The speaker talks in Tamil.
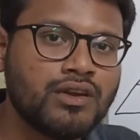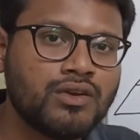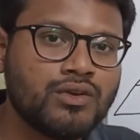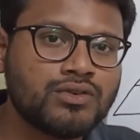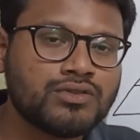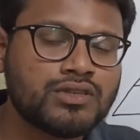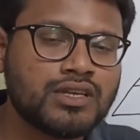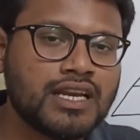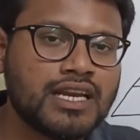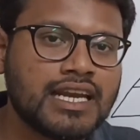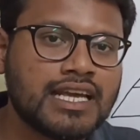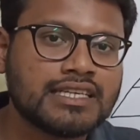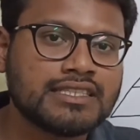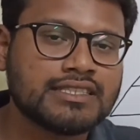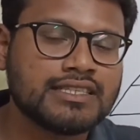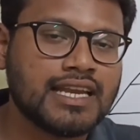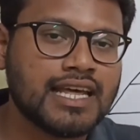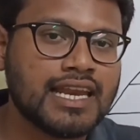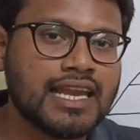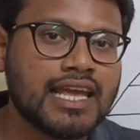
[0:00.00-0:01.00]
விண்டோஸ்
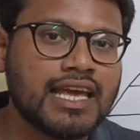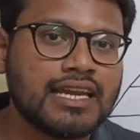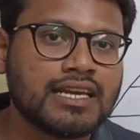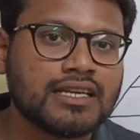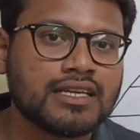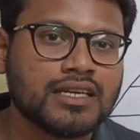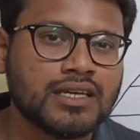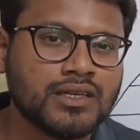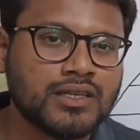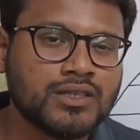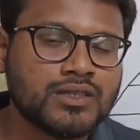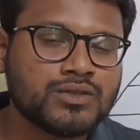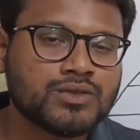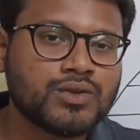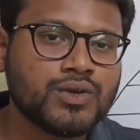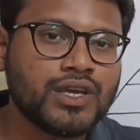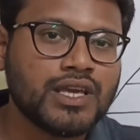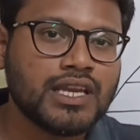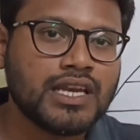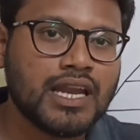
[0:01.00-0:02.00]
லினக்ஸ் நிறையா இருக்குது
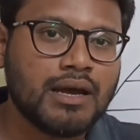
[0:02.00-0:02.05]
ஸோ